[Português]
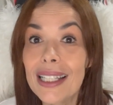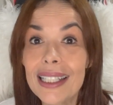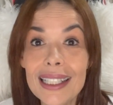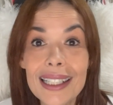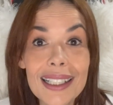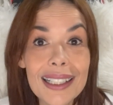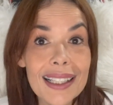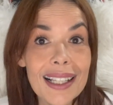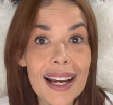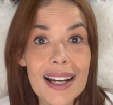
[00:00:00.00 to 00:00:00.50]

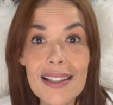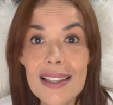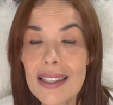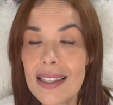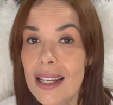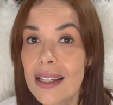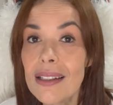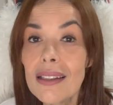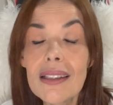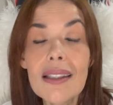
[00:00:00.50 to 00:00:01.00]

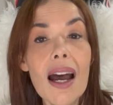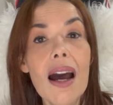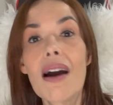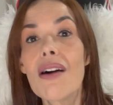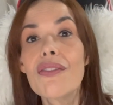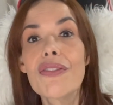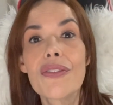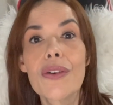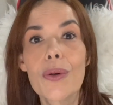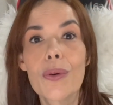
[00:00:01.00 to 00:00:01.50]

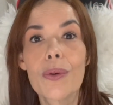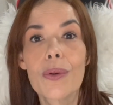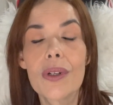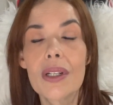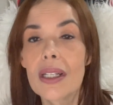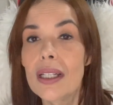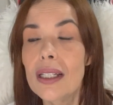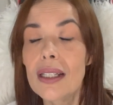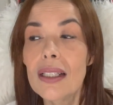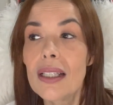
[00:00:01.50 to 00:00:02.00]
inaceitável,
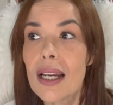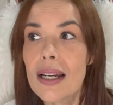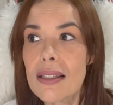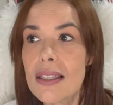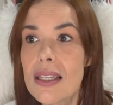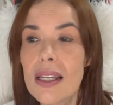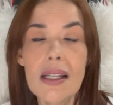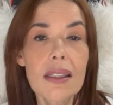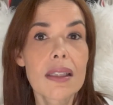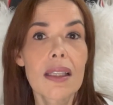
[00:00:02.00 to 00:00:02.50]

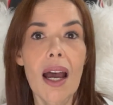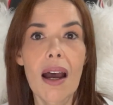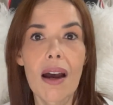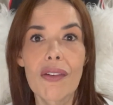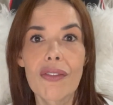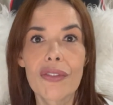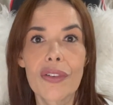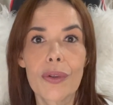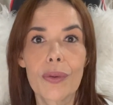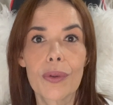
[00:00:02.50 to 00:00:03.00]

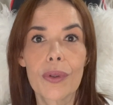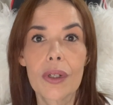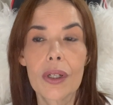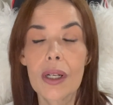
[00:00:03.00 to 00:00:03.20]
inaceitável.